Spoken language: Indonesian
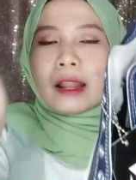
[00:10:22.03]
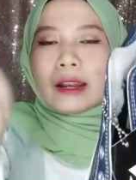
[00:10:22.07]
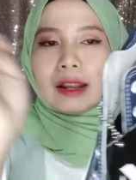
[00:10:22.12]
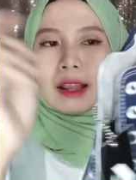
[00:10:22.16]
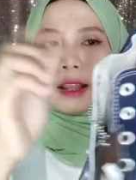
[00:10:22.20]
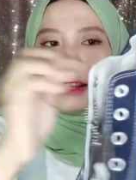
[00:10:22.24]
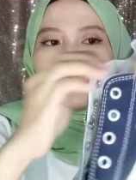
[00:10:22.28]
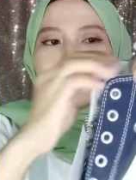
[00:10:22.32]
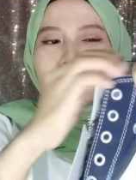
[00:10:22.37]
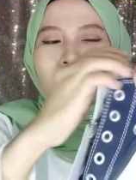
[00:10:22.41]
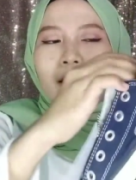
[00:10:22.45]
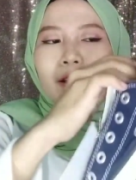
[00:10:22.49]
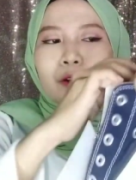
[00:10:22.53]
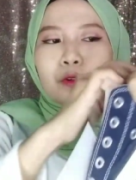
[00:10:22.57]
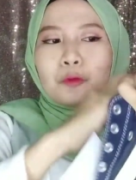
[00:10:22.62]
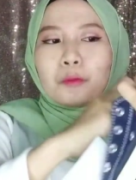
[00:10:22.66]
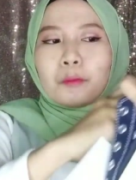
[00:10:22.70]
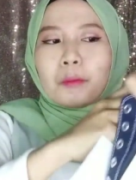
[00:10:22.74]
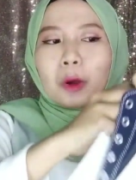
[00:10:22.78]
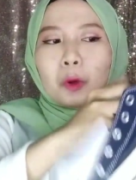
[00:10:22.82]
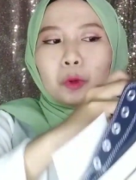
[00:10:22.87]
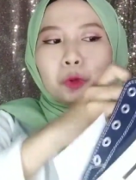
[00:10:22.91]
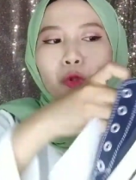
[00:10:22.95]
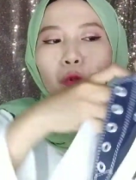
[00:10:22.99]
dan jangan
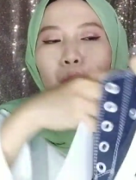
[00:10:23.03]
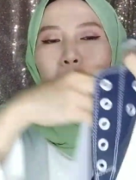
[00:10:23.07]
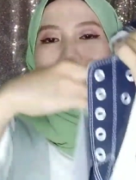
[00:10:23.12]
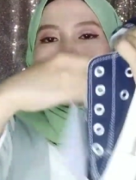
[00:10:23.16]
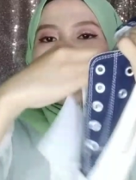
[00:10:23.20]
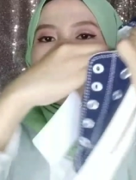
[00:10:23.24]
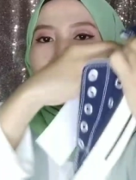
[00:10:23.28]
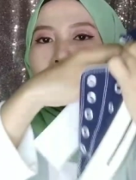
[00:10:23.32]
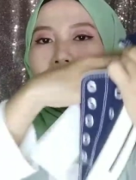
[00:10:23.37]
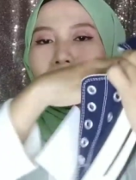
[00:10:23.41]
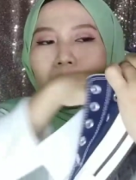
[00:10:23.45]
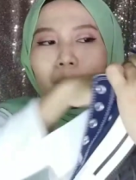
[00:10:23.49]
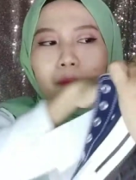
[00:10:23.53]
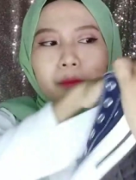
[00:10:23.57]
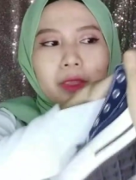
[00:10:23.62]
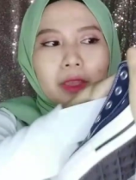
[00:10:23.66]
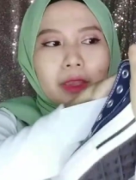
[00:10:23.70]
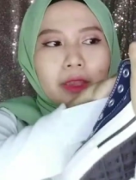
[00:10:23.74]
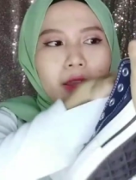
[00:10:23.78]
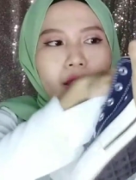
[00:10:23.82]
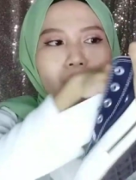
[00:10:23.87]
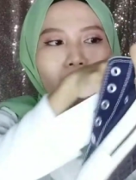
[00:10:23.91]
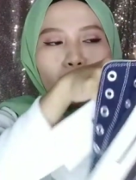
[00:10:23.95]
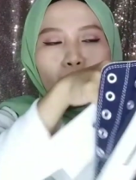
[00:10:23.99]
lupa untuk bagian
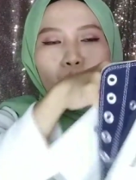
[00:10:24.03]
dalamnya ya.